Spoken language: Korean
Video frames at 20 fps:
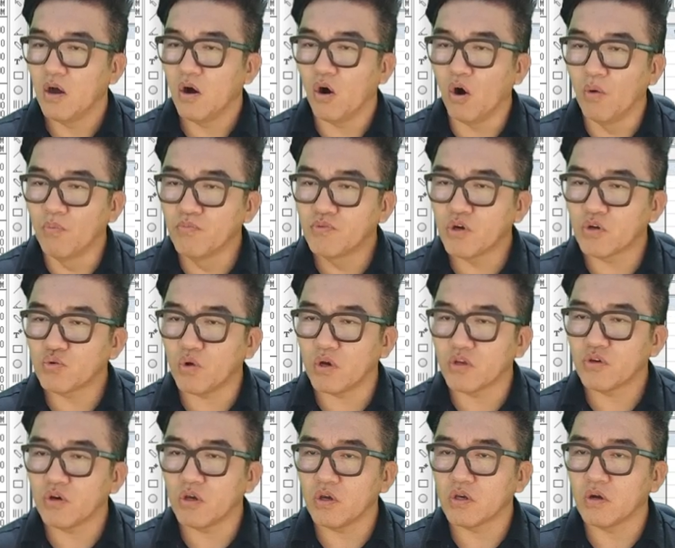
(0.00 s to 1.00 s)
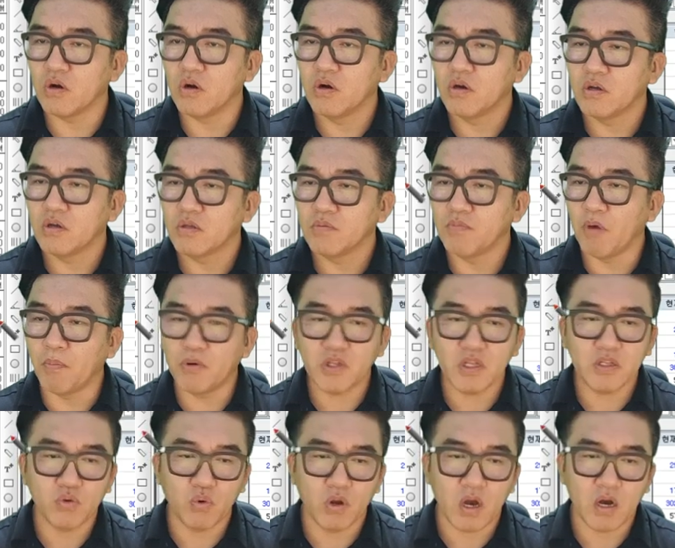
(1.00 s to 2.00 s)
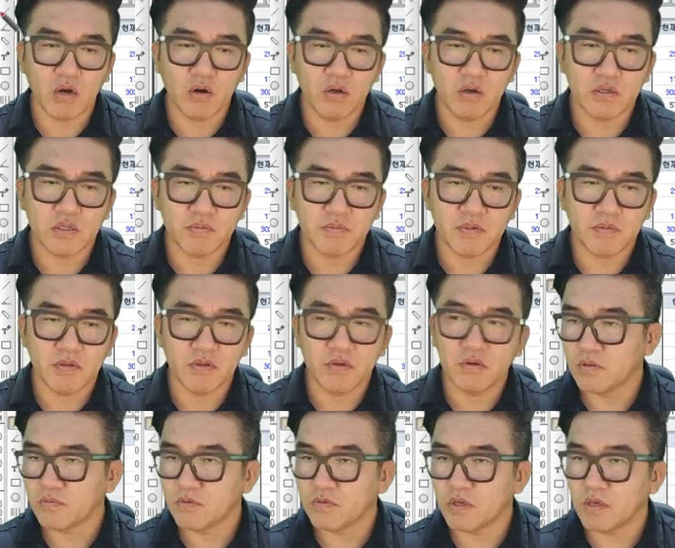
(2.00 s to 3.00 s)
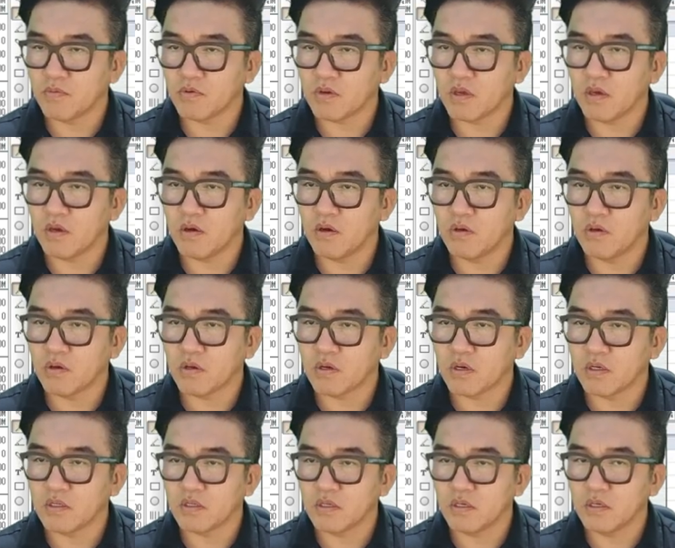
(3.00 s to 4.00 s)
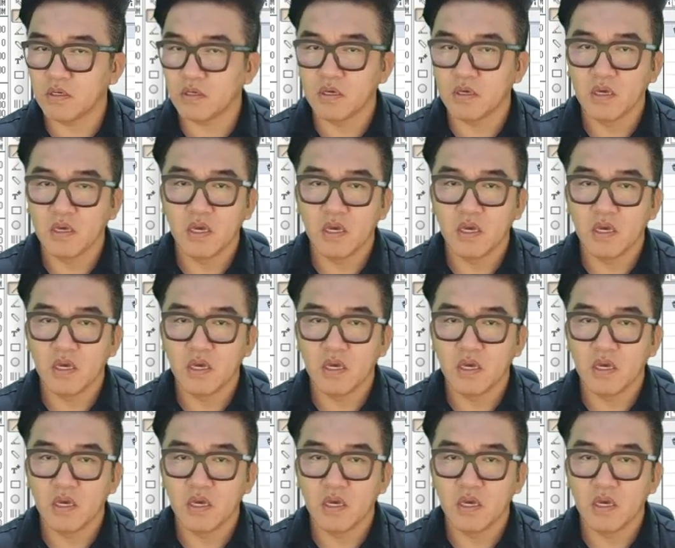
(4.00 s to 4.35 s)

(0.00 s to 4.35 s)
엄청 좋았죠 이거 몇 퍼센트 올라간 거예요? 잠시만요. 더 재볼게요 여기까지.